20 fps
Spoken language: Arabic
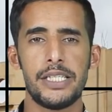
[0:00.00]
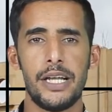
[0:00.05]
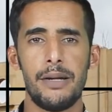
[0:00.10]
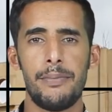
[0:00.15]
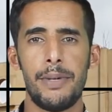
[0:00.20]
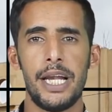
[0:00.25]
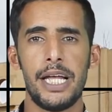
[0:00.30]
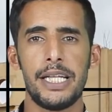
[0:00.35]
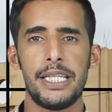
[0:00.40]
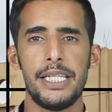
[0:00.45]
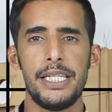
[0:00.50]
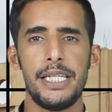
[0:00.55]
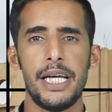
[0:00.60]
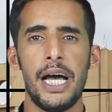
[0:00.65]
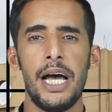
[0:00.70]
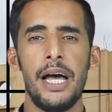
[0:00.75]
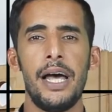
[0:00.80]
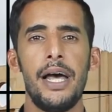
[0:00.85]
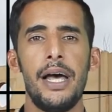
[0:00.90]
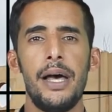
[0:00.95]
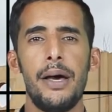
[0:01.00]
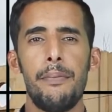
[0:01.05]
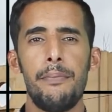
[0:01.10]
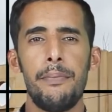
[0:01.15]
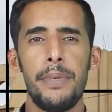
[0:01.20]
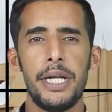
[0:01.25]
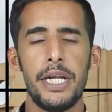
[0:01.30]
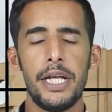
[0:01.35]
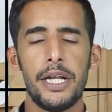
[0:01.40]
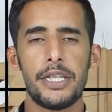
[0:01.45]
البلدية
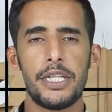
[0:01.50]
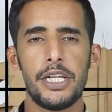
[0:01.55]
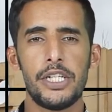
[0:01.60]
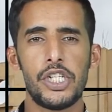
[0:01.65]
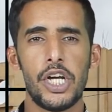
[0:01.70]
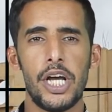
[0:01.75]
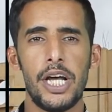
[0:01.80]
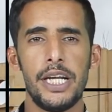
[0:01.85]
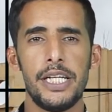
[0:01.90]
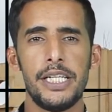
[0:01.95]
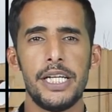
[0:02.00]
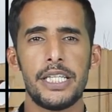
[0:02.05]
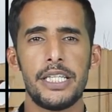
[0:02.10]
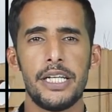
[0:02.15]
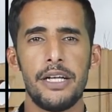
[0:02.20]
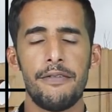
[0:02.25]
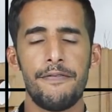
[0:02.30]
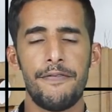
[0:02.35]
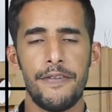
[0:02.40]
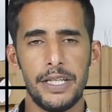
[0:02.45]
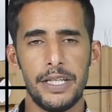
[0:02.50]
من ارتجالية في